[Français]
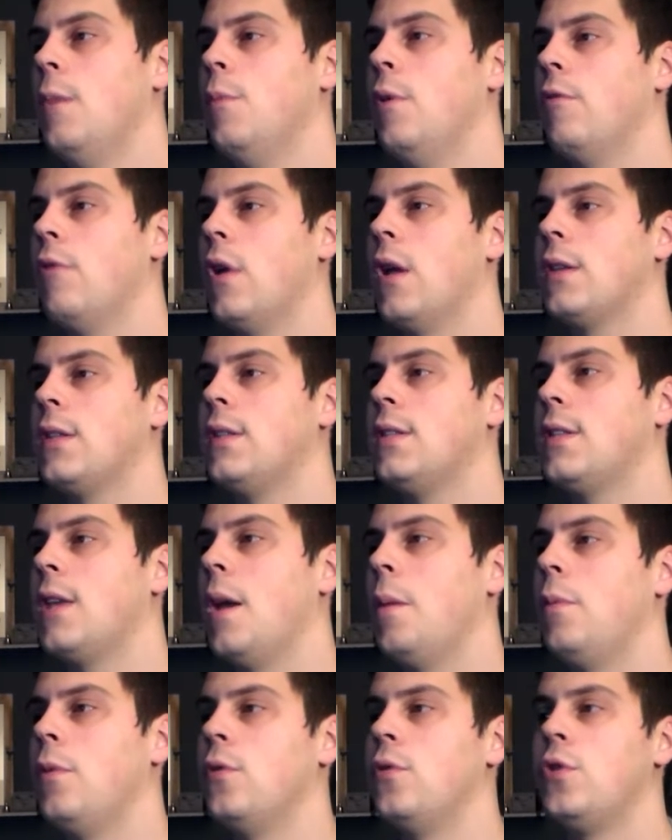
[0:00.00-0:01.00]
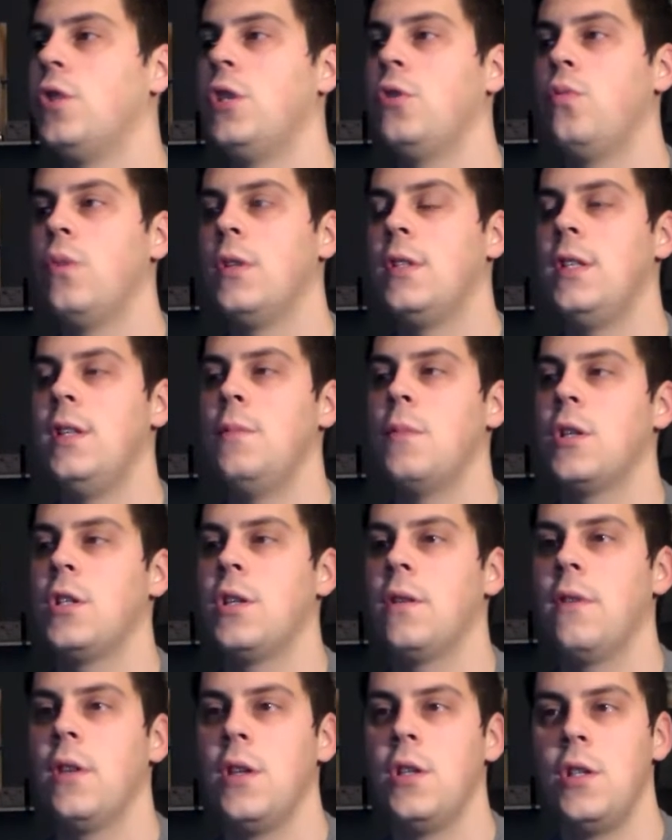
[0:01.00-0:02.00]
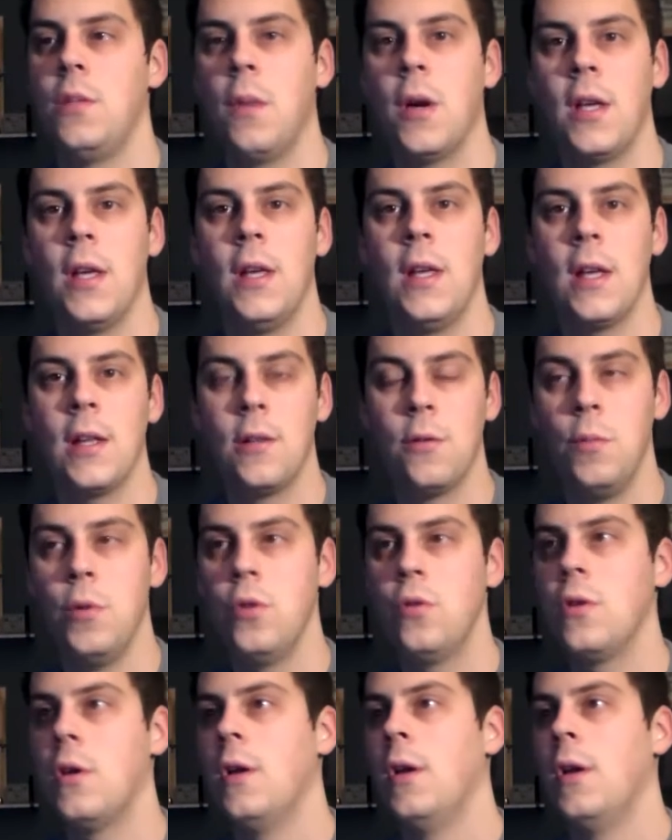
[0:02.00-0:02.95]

Mais voilà, c'est simple, j'ai joué 6 matchs avec et j'ai marqué 4 buts.